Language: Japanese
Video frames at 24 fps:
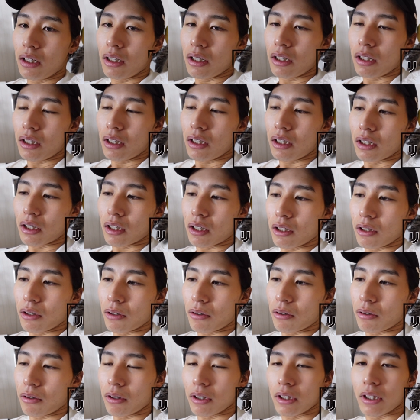えー、
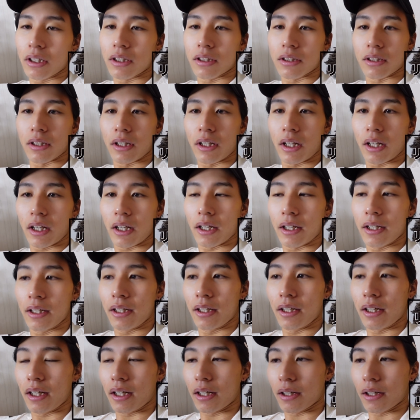今日はですね、あ